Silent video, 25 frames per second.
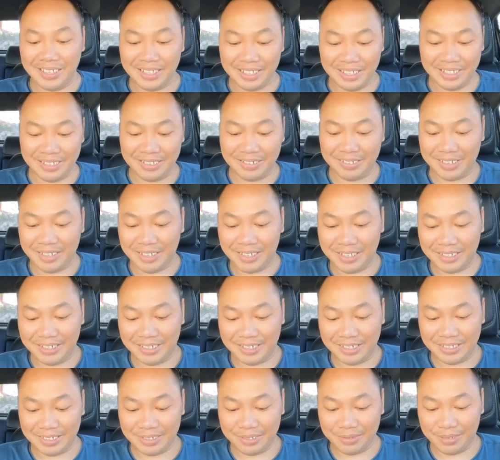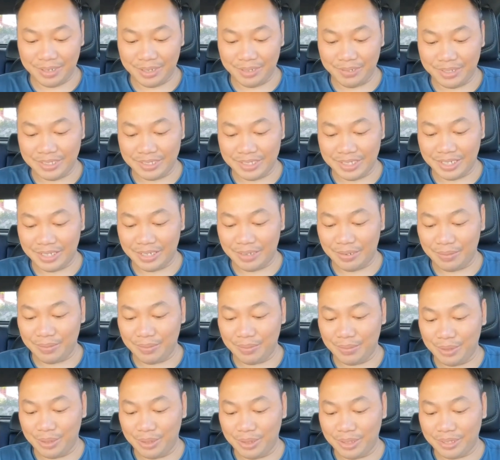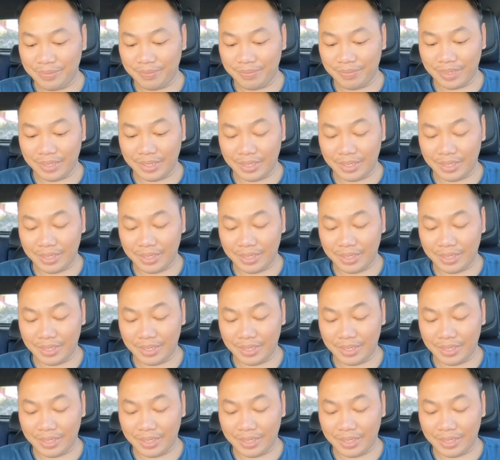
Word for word: Dương Huệ là được minh Quỳnh sẽ công muốn